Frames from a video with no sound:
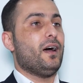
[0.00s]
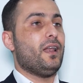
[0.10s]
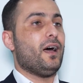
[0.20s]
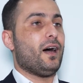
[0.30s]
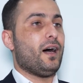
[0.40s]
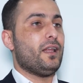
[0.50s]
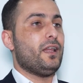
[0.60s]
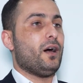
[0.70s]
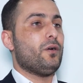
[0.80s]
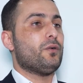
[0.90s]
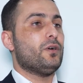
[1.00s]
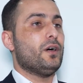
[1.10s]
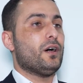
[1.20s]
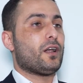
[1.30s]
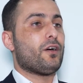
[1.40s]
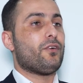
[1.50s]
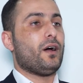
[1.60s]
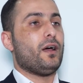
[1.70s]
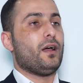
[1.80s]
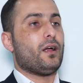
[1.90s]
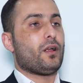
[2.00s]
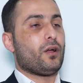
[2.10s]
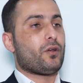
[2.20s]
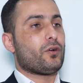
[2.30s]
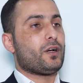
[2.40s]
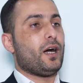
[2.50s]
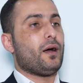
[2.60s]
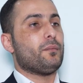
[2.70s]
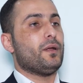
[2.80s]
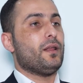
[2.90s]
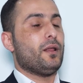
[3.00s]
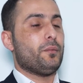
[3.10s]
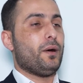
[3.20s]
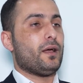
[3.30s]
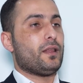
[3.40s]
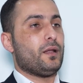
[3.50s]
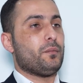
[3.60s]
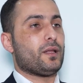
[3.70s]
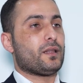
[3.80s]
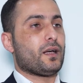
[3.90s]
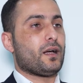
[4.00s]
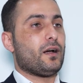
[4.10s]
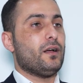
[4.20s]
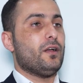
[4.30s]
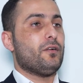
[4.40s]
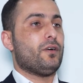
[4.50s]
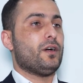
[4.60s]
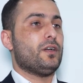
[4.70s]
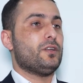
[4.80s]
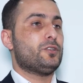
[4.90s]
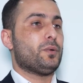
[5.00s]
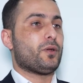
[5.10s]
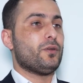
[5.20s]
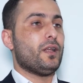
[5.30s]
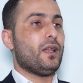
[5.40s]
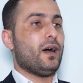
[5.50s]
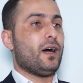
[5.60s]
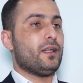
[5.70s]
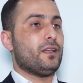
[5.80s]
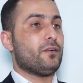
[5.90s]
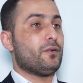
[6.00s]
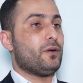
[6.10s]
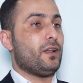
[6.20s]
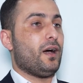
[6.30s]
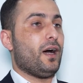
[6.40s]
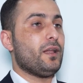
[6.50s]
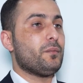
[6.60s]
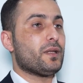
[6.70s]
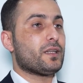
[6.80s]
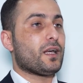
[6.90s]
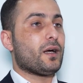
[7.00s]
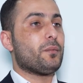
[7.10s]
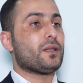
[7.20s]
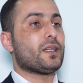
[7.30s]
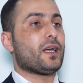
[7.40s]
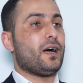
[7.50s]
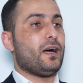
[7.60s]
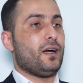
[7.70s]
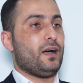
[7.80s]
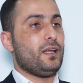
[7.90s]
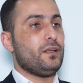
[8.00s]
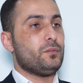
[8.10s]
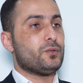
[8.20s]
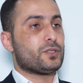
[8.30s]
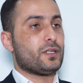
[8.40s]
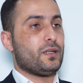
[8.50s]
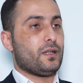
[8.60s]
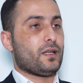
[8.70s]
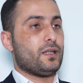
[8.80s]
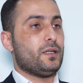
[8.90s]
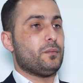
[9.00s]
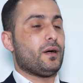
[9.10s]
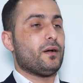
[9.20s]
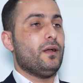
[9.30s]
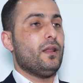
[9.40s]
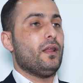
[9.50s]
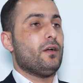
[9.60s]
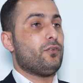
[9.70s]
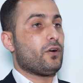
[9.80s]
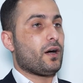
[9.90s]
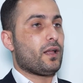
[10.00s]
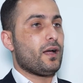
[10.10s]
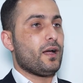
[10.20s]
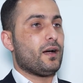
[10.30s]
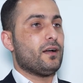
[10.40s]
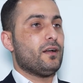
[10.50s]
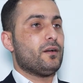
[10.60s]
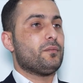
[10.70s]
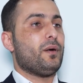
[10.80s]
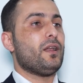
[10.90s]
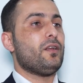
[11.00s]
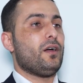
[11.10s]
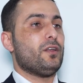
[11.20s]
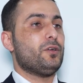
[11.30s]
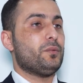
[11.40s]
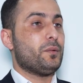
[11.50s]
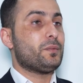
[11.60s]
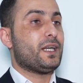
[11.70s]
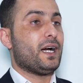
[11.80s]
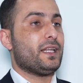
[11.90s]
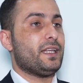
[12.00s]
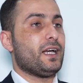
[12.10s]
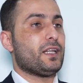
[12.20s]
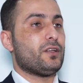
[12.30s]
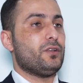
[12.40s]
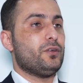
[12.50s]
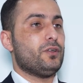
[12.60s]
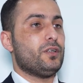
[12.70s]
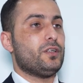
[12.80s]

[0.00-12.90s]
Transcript: الأهالي أو رفع الركام بهذه المنطقة فيجبرون الاهالي والاهالي المنطقه منطقه اهل الموصل القديمه فقراء ما عندهم امكانيات انه